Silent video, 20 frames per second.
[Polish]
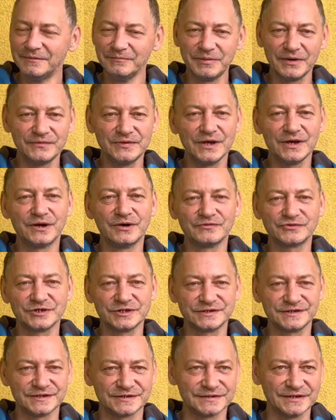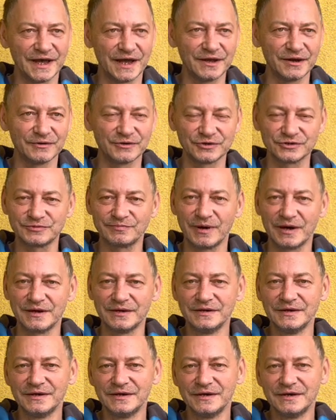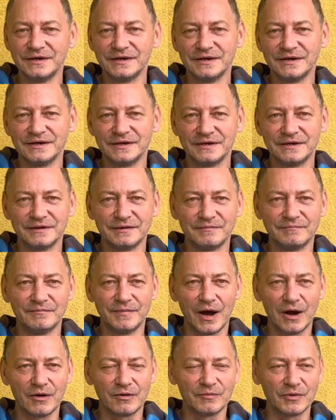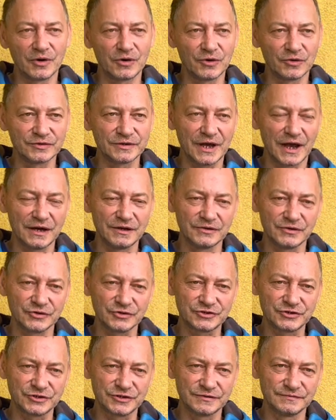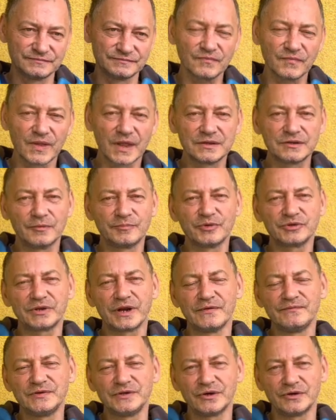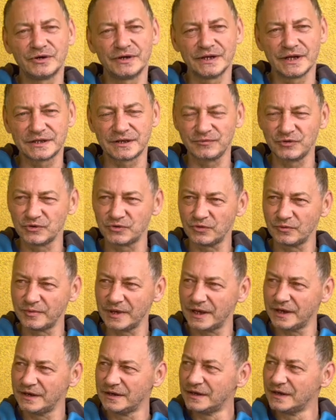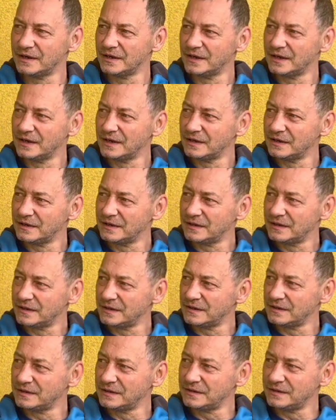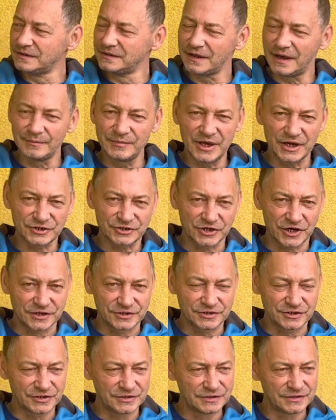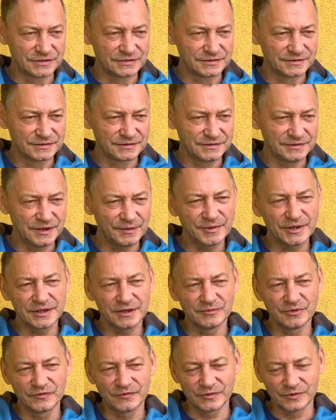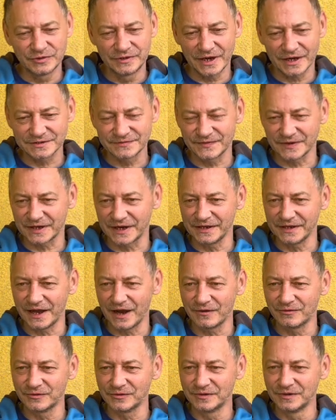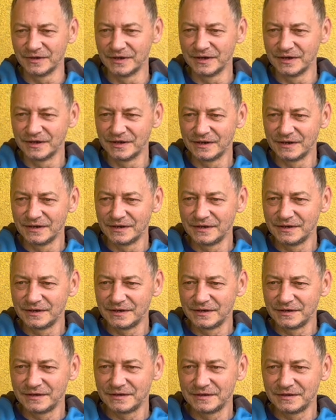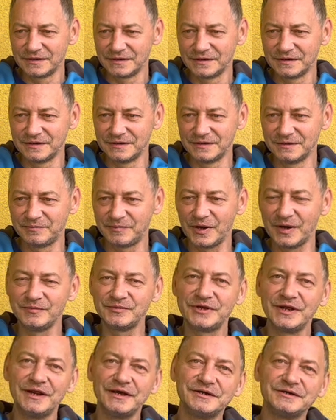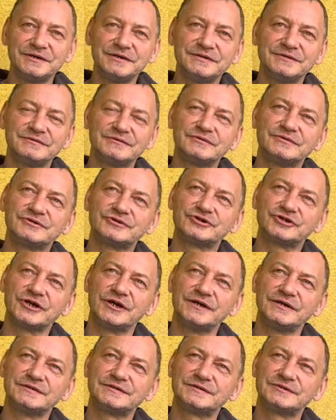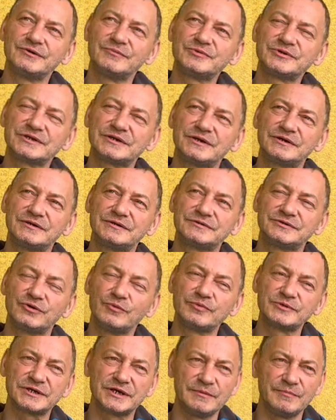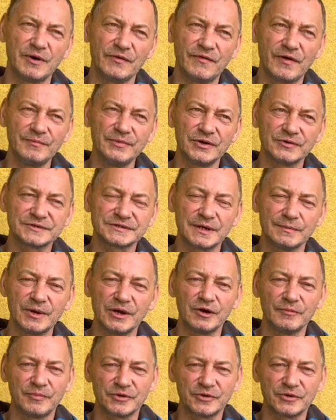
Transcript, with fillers: Pewnie go wszyscy znają, choć ma małą oglądalność, to potrafi trochę na tym YouTubie y, namieszać. Nie będę mówił nazwy kanału. Y, powiem tyle, że subskrybował mnie od samego